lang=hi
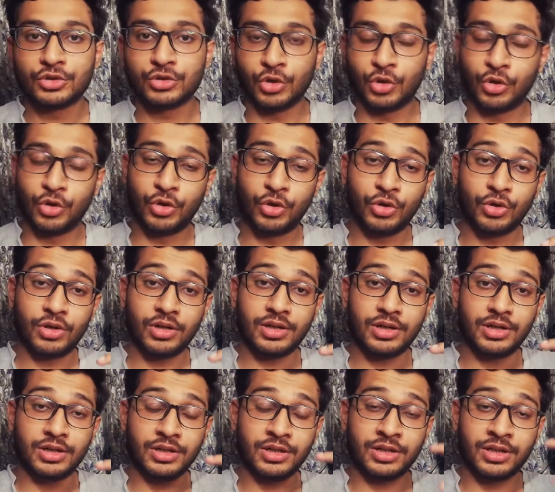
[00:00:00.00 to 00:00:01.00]

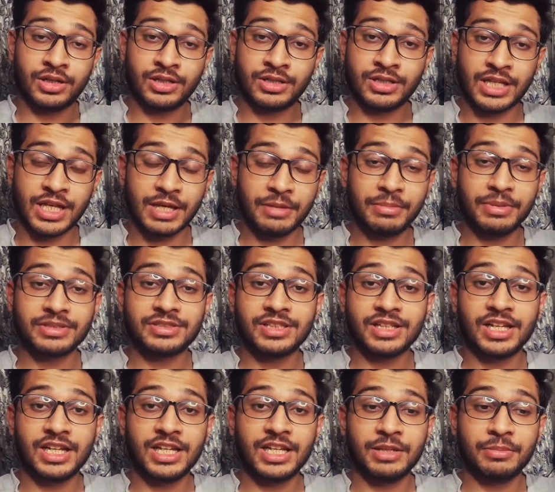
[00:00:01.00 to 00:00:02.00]
तो ये
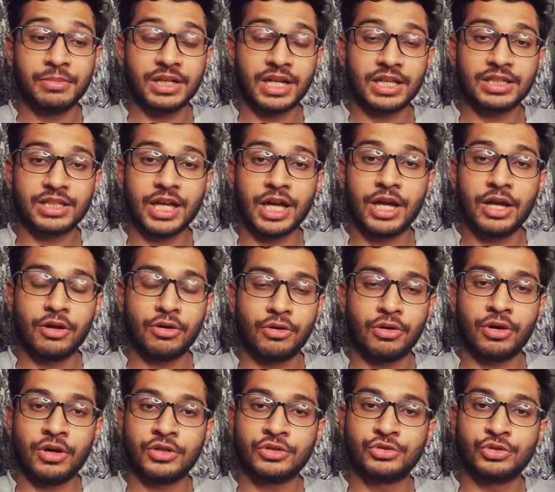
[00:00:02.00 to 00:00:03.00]
बेसिकली मेरा था
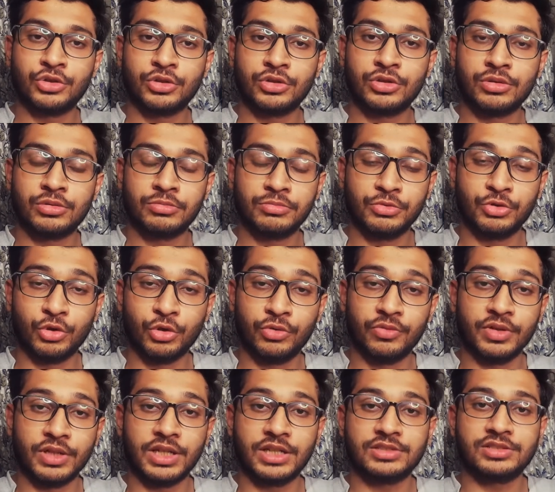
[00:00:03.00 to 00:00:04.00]
और जो दो
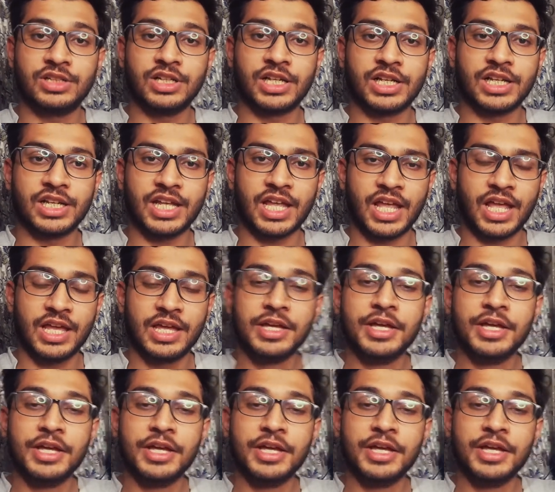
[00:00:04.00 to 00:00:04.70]
विनर्स निकले हैं